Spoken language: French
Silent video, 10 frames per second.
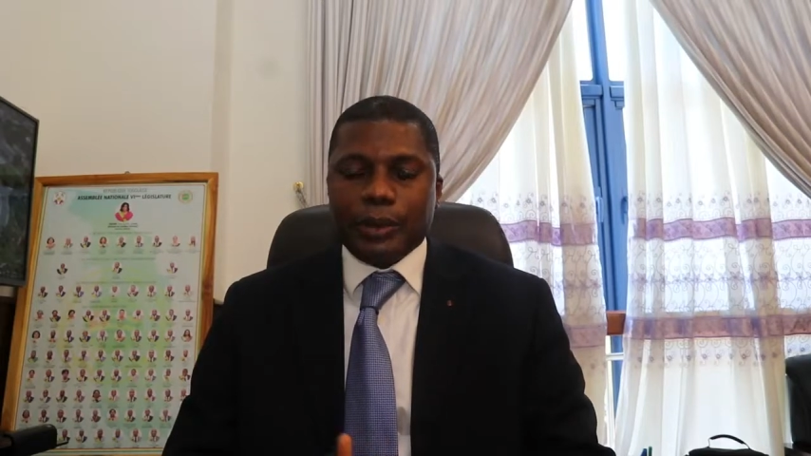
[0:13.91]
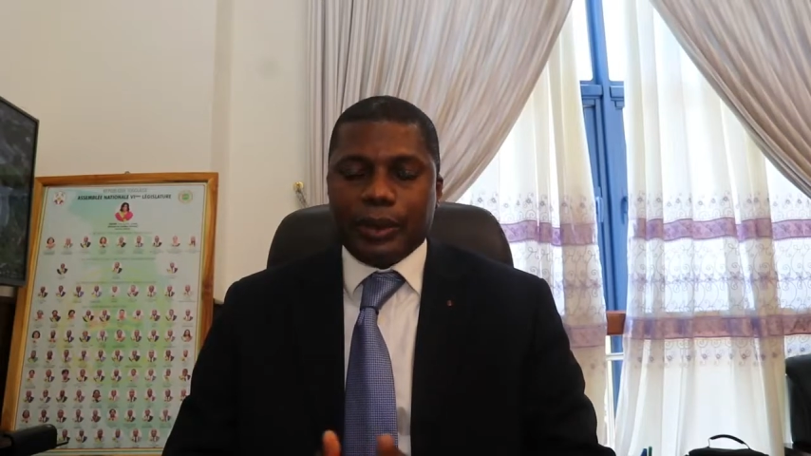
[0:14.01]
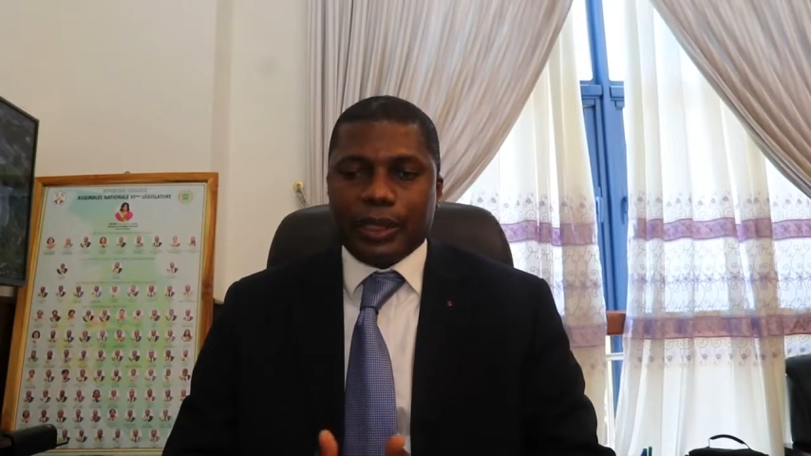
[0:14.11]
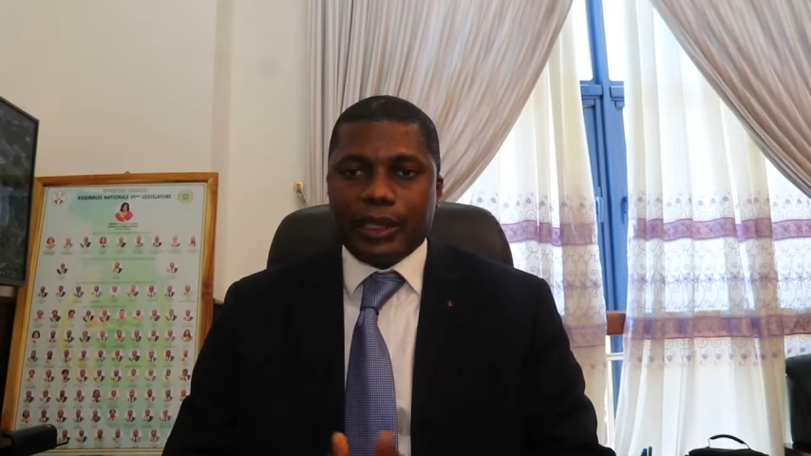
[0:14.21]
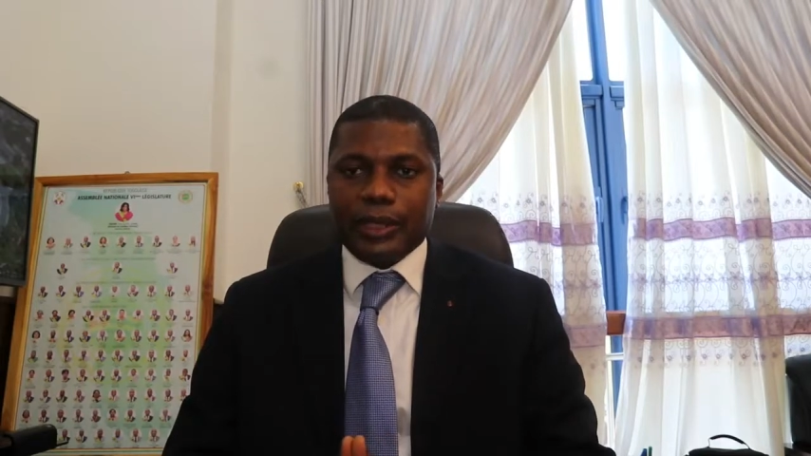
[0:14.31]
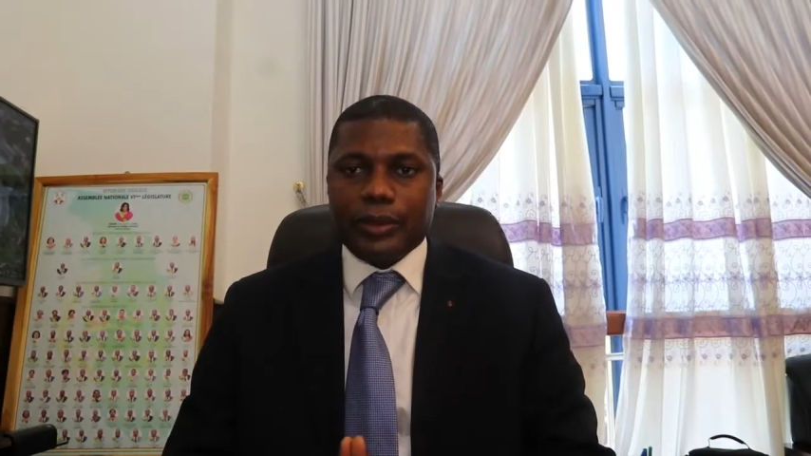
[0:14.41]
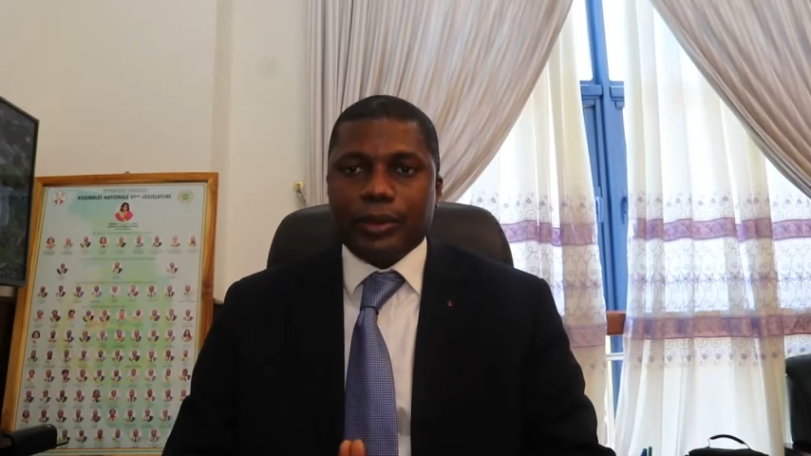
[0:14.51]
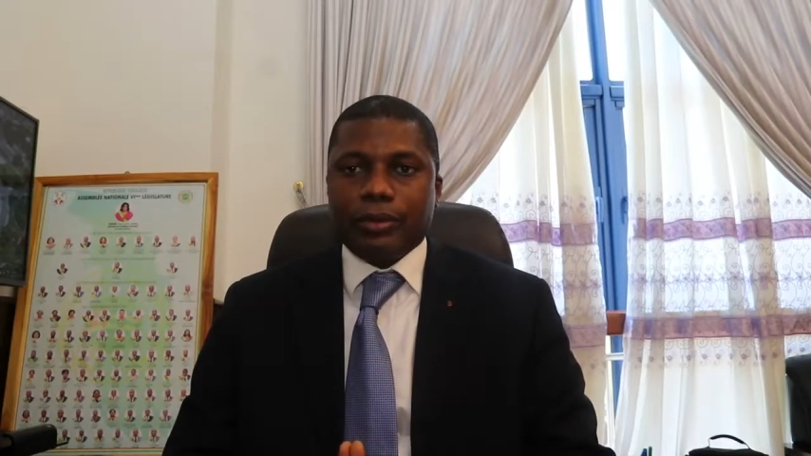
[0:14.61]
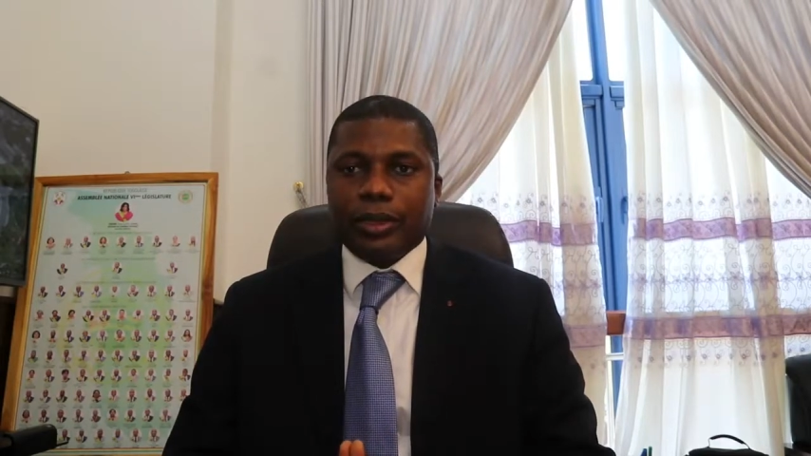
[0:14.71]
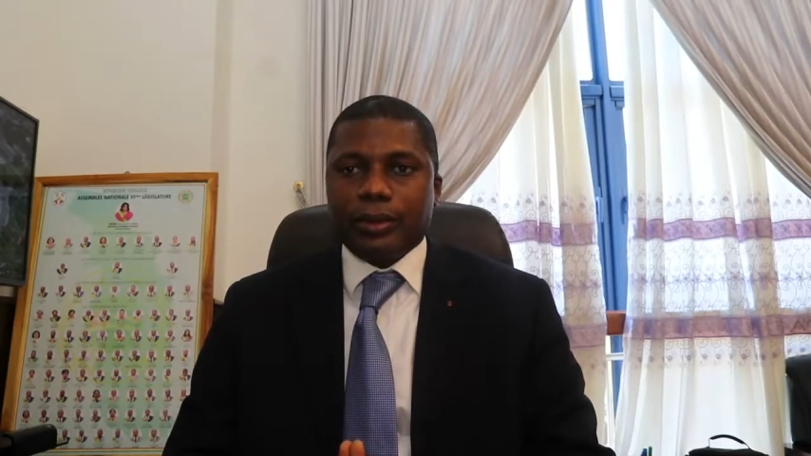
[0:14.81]
de m'acquitter du
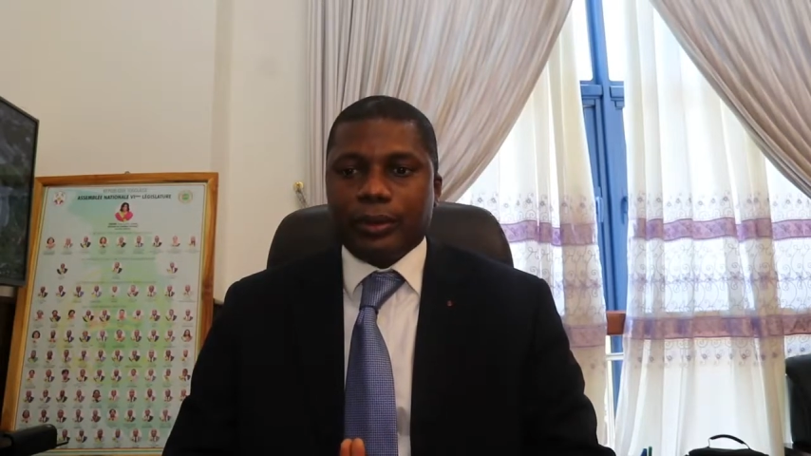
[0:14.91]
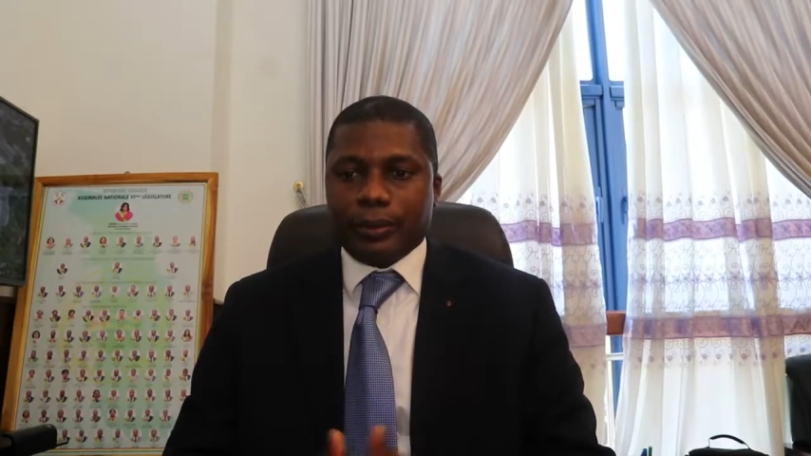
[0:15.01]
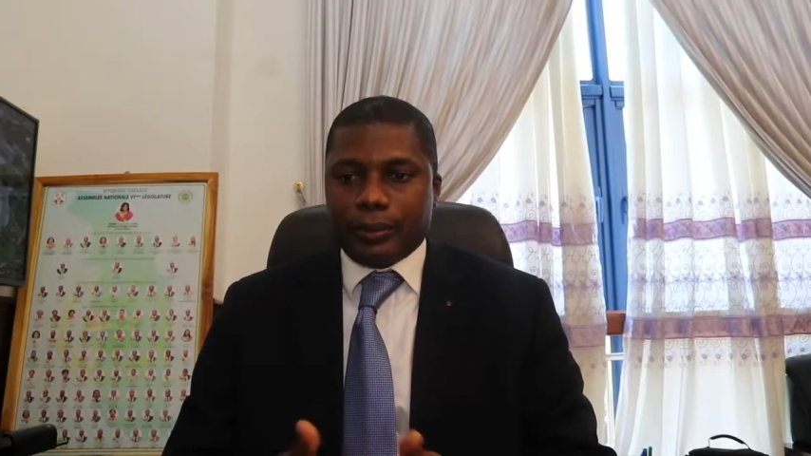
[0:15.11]
devoir de,